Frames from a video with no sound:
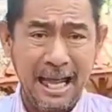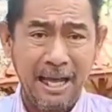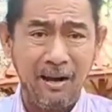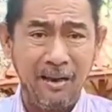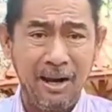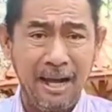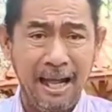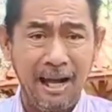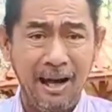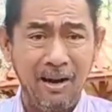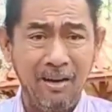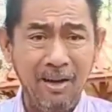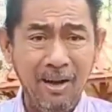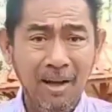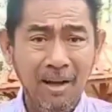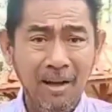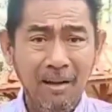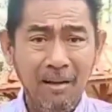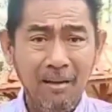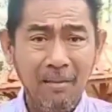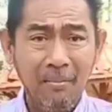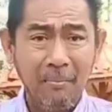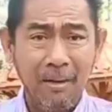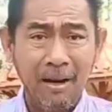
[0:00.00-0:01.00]
อยู่แล้ว
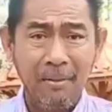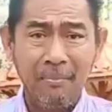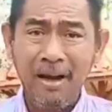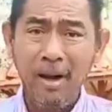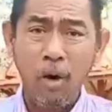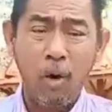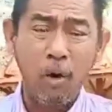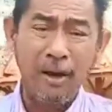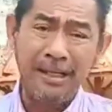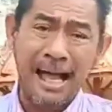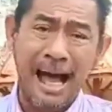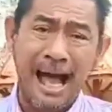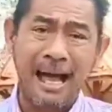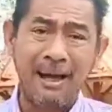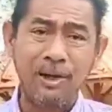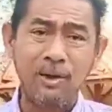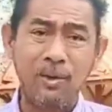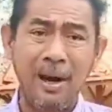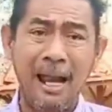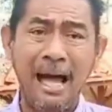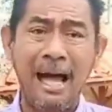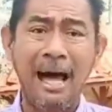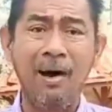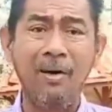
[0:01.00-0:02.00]
มันไม่อดอยากอ
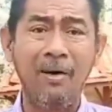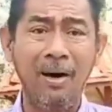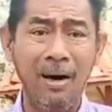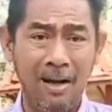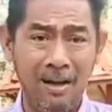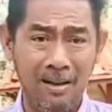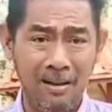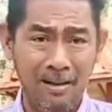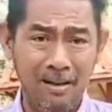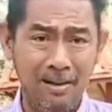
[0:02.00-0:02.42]
ยู่แล้ว อ่ะ